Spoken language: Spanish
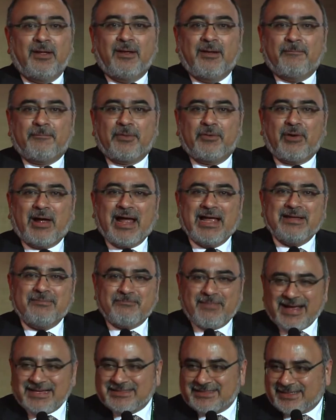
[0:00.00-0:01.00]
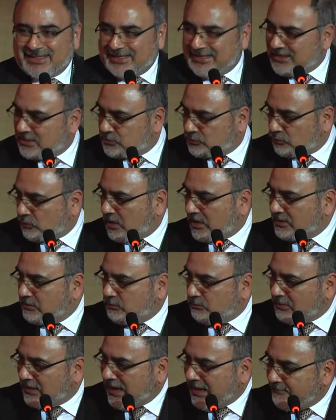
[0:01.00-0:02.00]
Pero hay más que eso, hay un
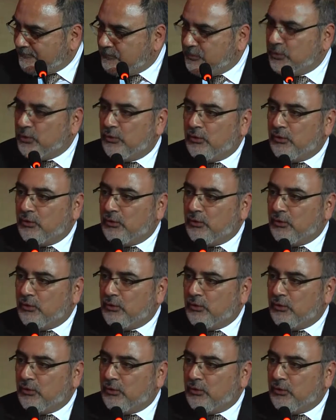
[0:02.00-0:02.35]
cambio